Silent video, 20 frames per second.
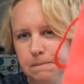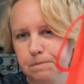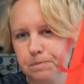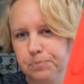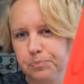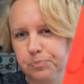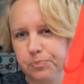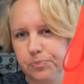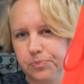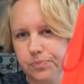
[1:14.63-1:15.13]

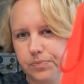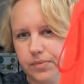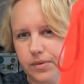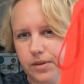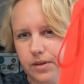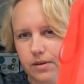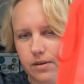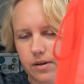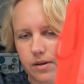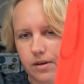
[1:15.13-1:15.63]
Mm,
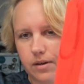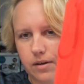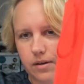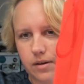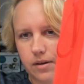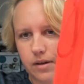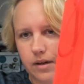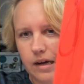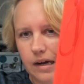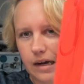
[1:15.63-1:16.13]

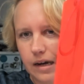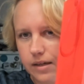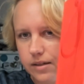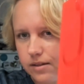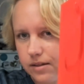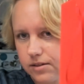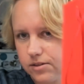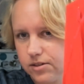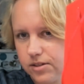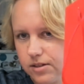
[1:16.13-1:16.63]
e, a
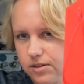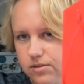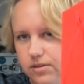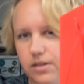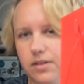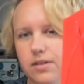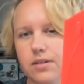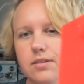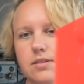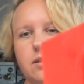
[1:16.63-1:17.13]
dlaczego
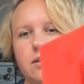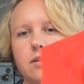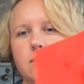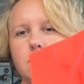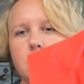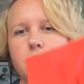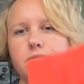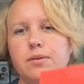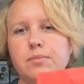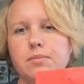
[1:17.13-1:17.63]
tak,
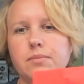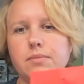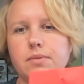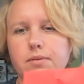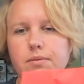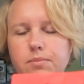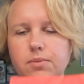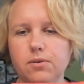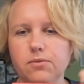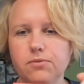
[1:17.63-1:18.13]
zaraz Wam
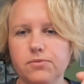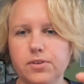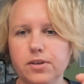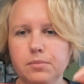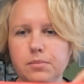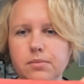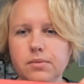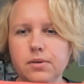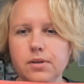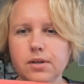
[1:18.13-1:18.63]

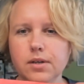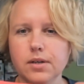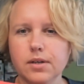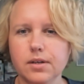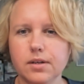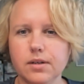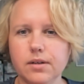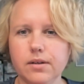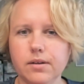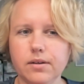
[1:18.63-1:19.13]
powiem.
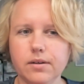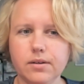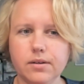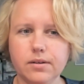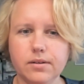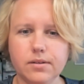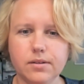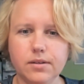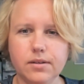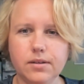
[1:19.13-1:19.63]

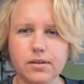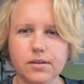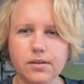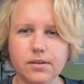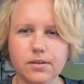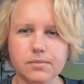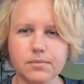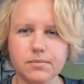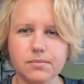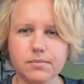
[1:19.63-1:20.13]
E,
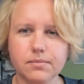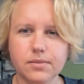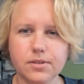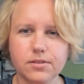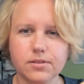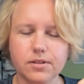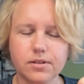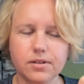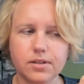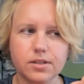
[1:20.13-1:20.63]
I
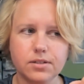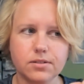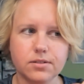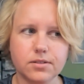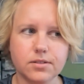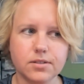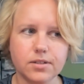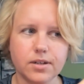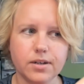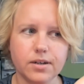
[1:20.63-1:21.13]
myślę,
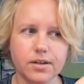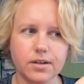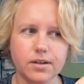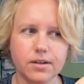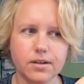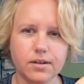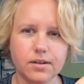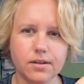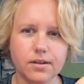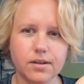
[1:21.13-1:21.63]
że
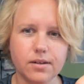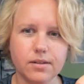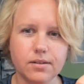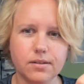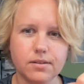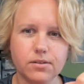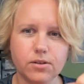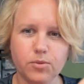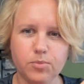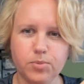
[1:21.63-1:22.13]

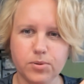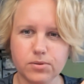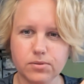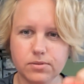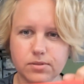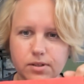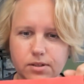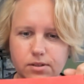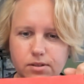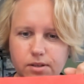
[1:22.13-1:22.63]
to
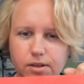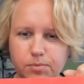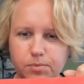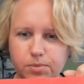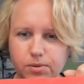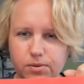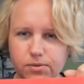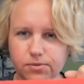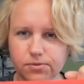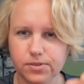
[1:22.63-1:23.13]
porównanie
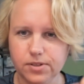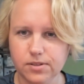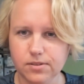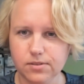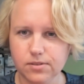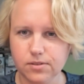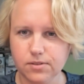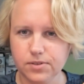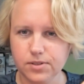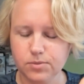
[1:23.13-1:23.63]

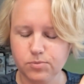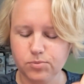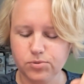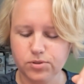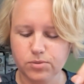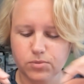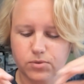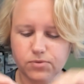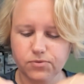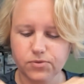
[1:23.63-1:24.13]
powinno do Was
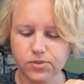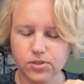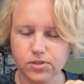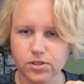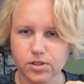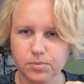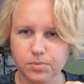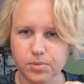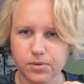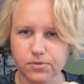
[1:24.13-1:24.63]

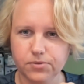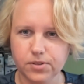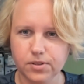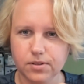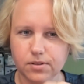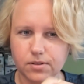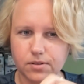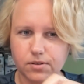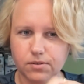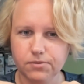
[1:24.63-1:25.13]
przemówić i
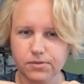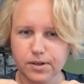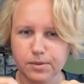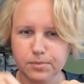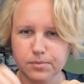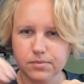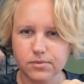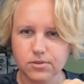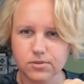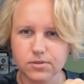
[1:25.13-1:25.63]
powinno
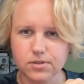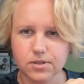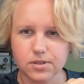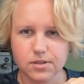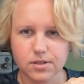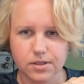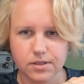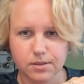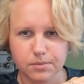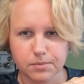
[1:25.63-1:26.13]
Wam
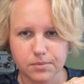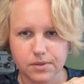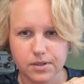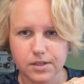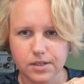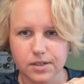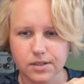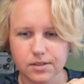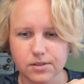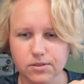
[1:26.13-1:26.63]
troszeczkę tam
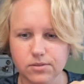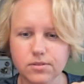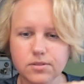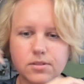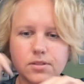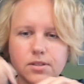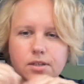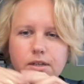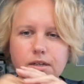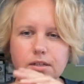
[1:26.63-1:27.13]

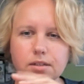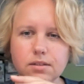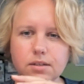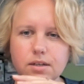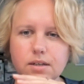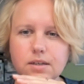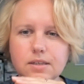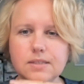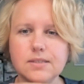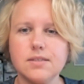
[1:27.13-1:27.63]
kliknąć,
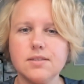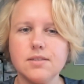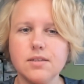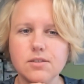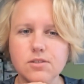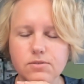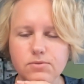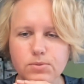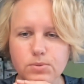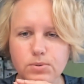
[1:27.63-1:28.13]
na jakiej
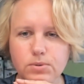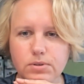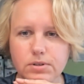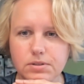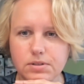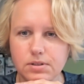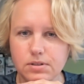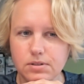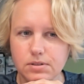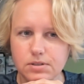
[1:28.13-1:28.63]
zasadzie w
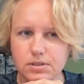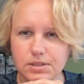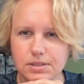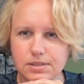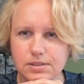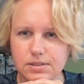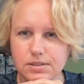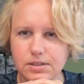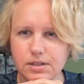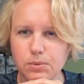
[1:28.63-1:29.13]
ogóle ten
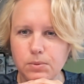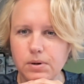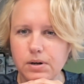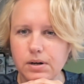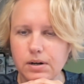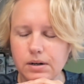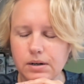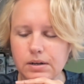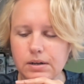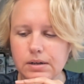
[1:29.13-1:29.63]
czas
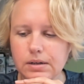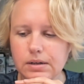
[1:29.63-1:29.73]
działa,